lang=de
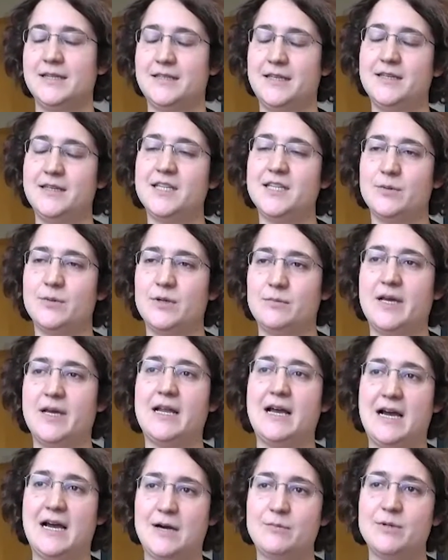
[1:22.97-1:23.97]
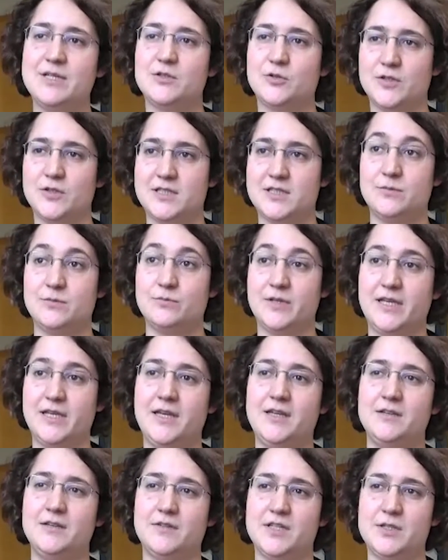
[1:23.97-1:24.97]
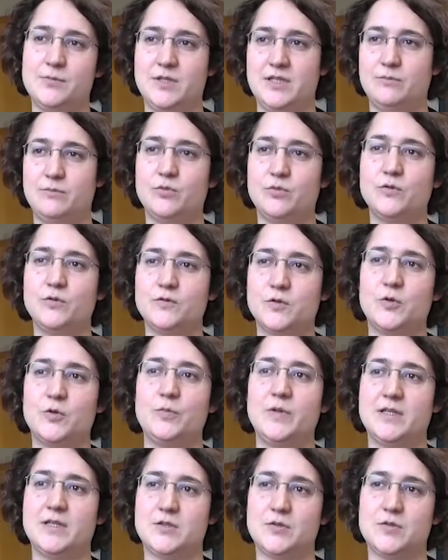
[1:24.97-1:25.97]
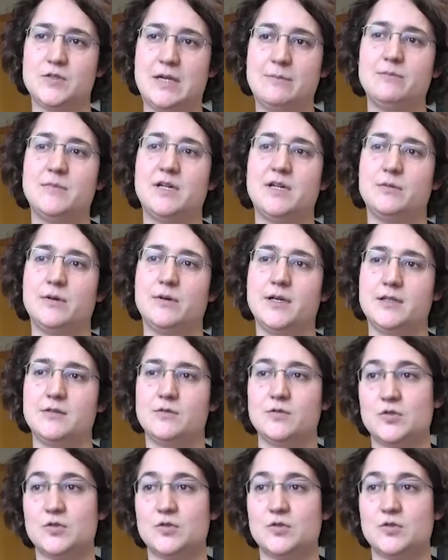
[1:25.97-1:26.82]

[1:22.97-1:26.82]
denen ich aber in meiner Arbeit trotzdem begegne, weil ich mit den Berufsgruppen ja zusammenarbeite.